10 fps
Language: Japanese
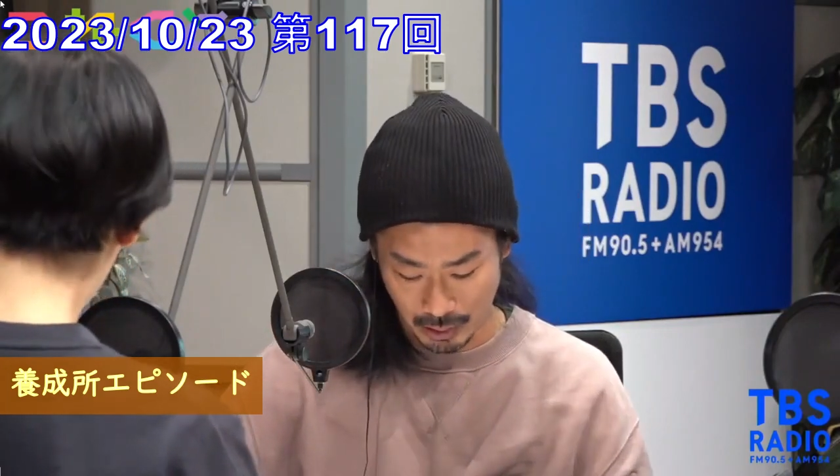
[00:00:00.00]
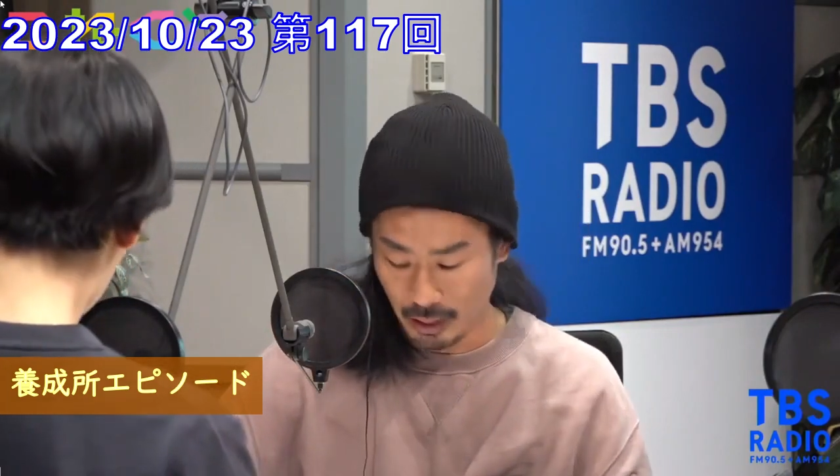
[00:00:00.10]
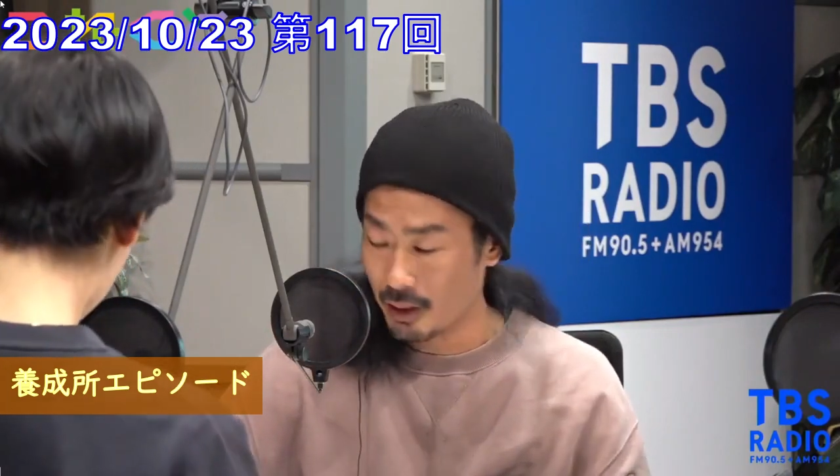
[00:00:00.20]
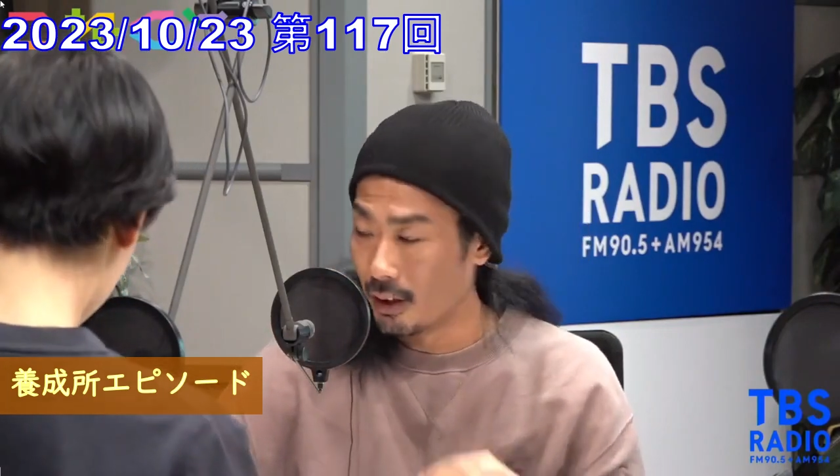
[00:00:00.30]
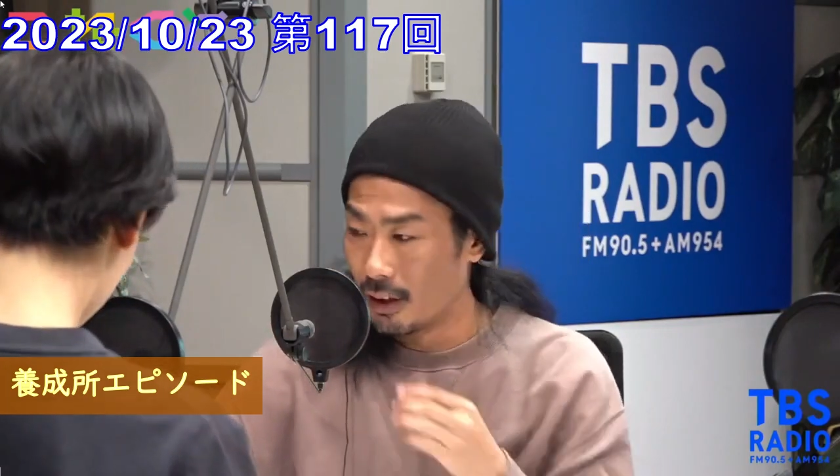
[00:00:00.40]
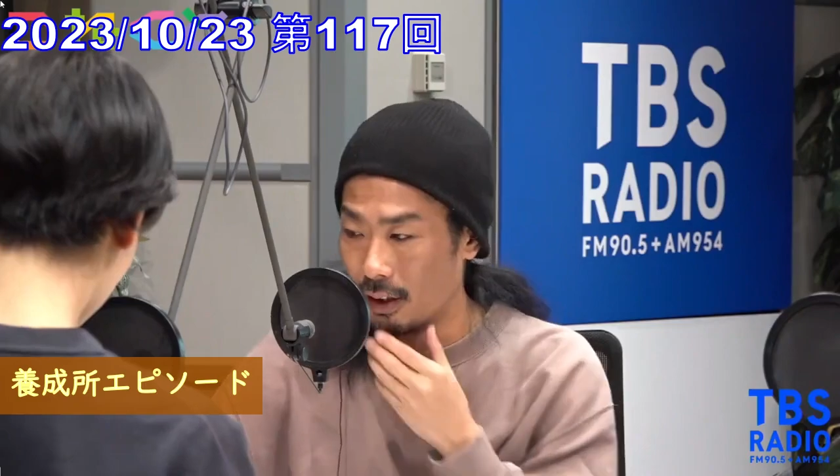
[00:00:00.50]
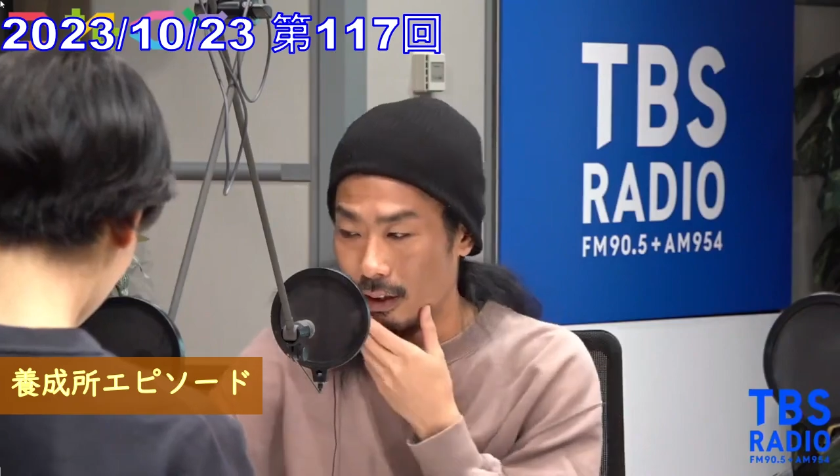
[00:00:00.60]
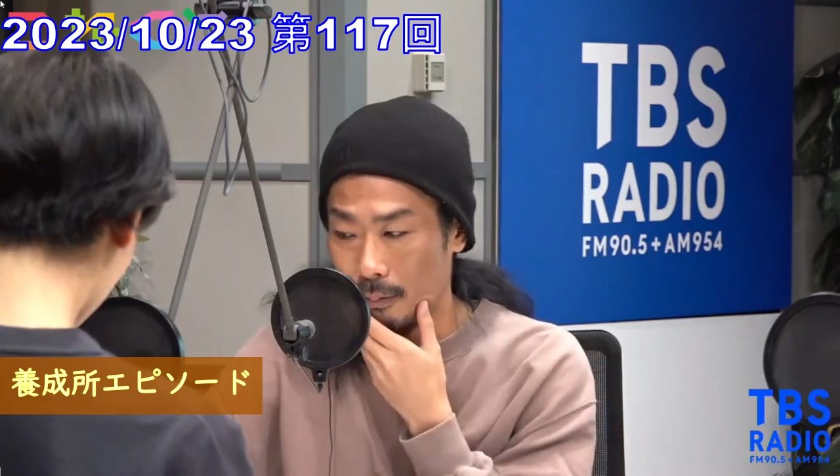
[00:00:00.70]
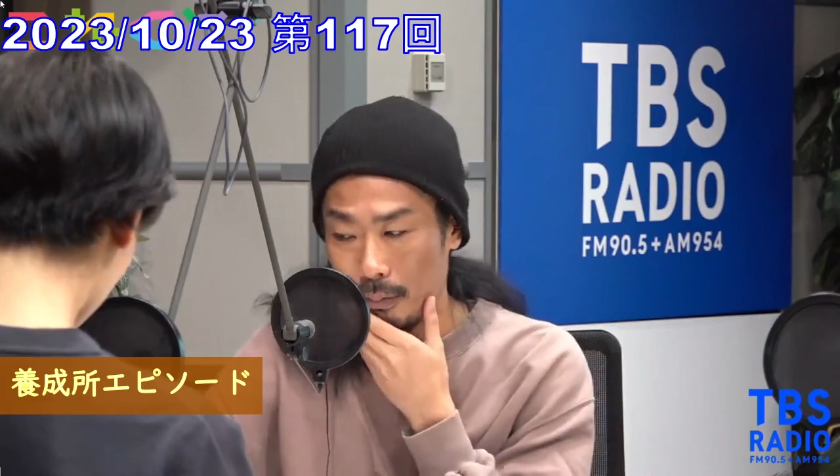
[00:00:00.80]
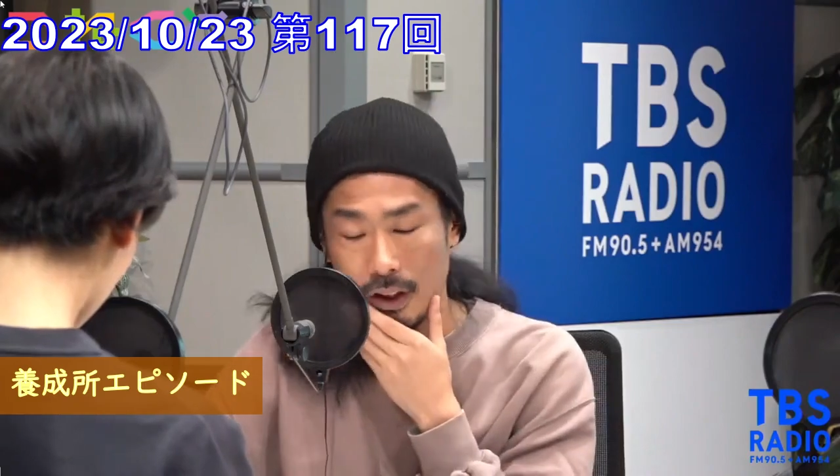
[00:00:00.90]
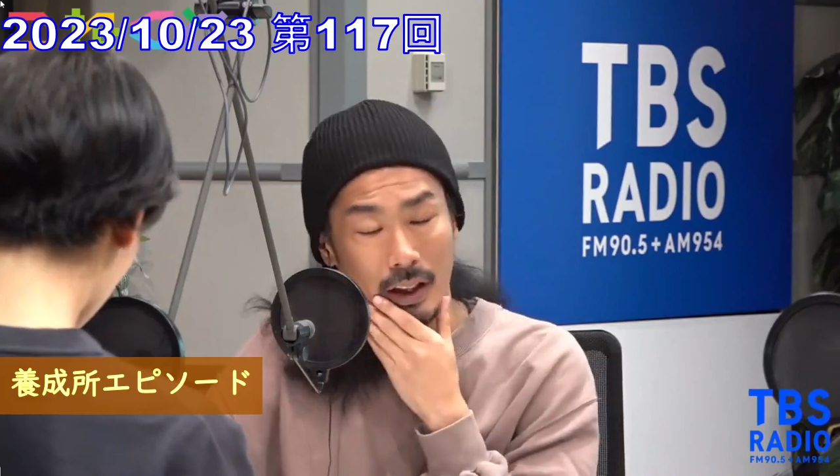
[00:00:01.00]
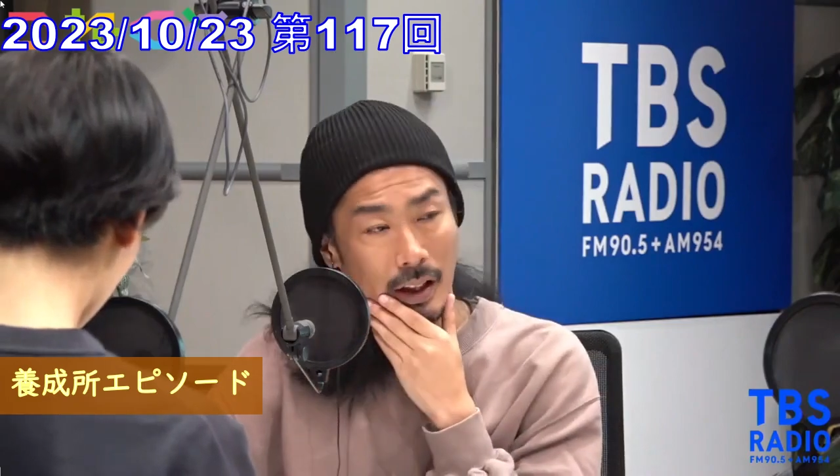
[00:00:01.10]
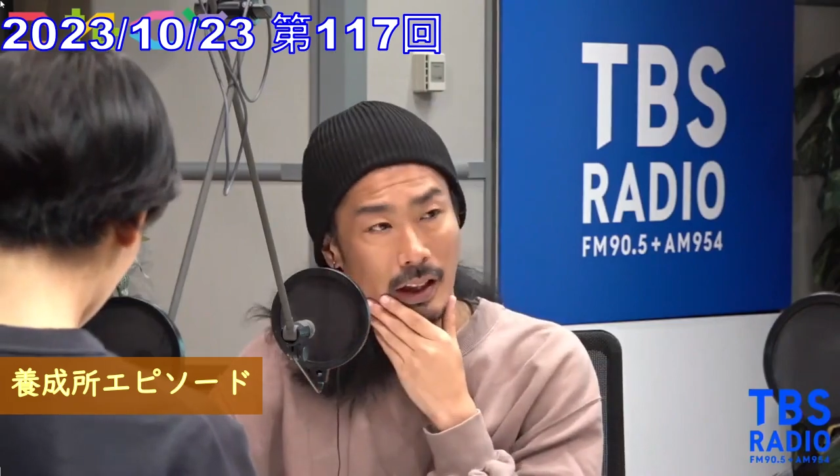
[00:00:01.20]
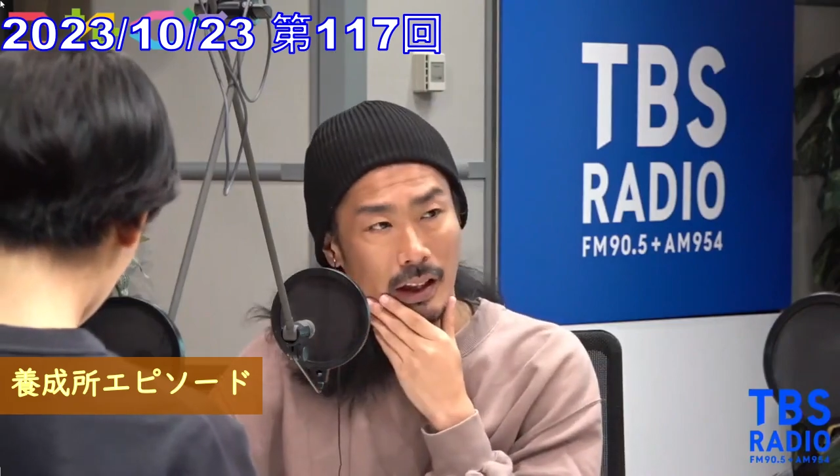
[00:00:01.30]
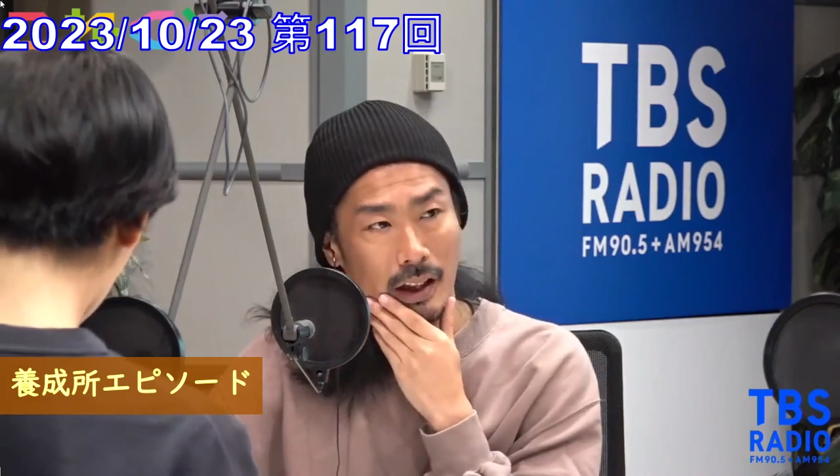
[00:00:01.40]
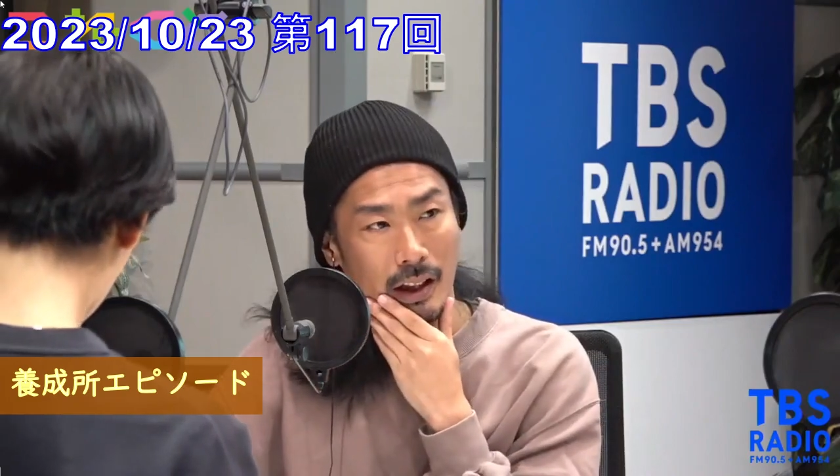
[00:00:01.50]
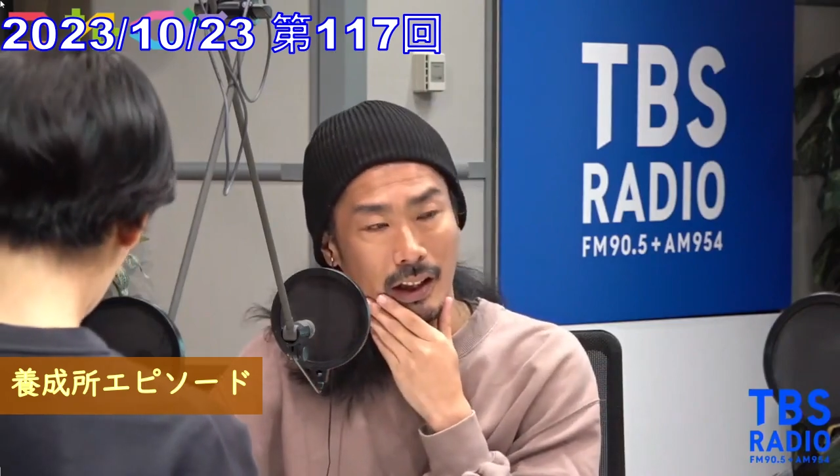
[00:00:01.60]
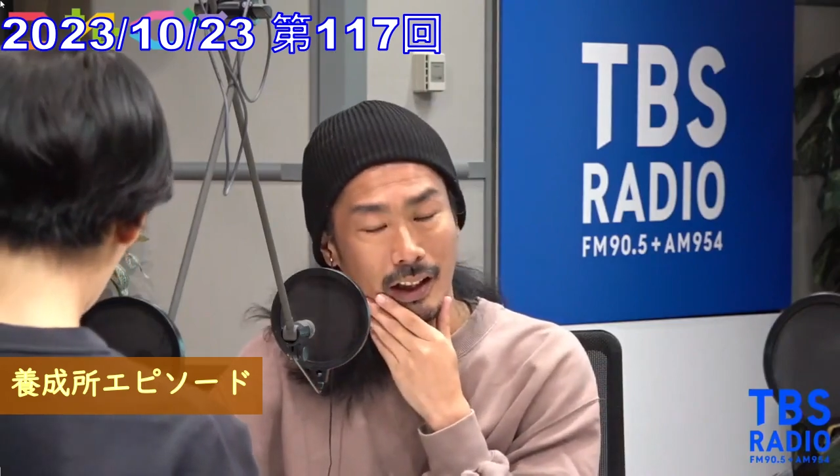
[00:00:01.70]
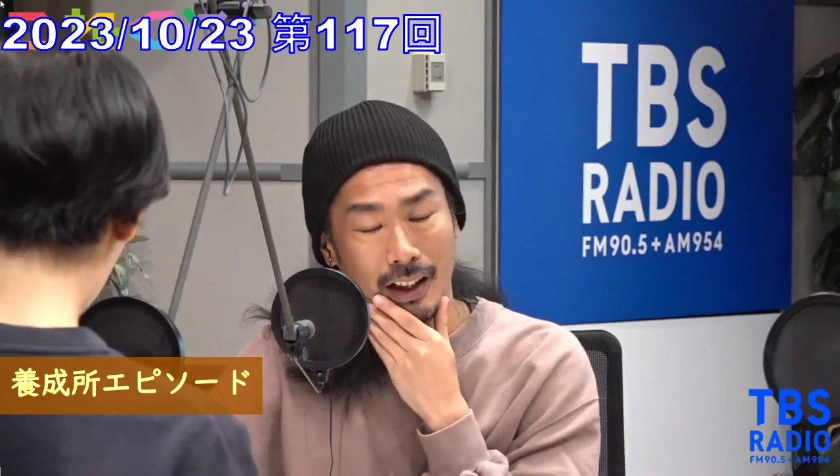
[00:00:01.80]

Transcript: はい見て